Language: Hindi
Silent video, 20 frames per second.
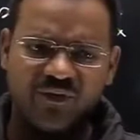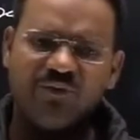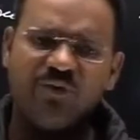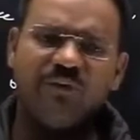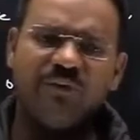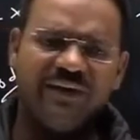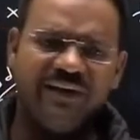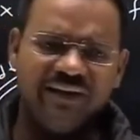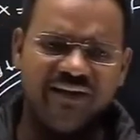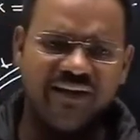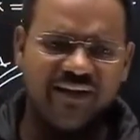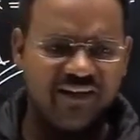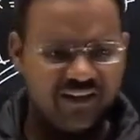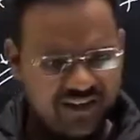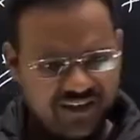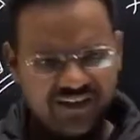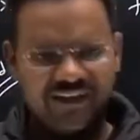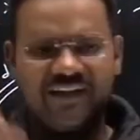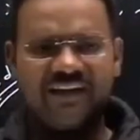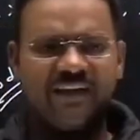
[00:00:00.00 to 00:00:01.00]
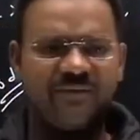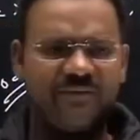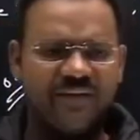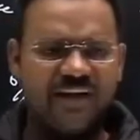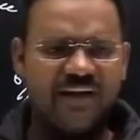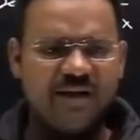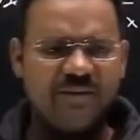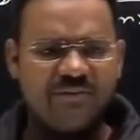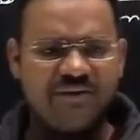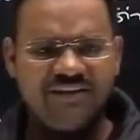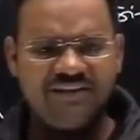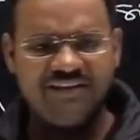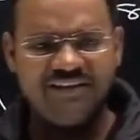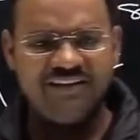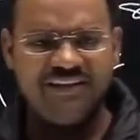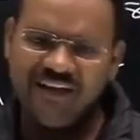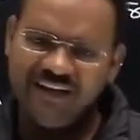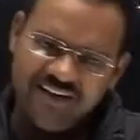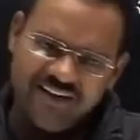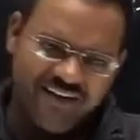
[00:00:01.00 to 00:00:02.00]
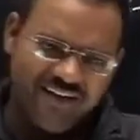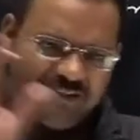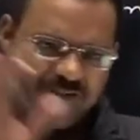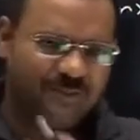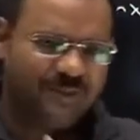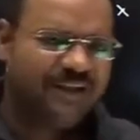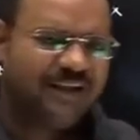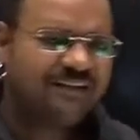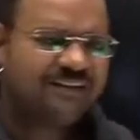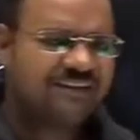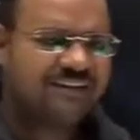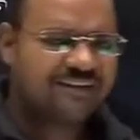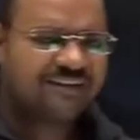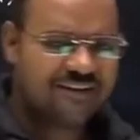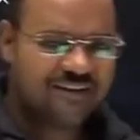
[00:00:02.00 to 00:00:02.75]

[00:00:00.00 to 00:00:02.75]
ठीक है लेकिन अभी काम की चीज ये है इस पर ध्यान देते हैं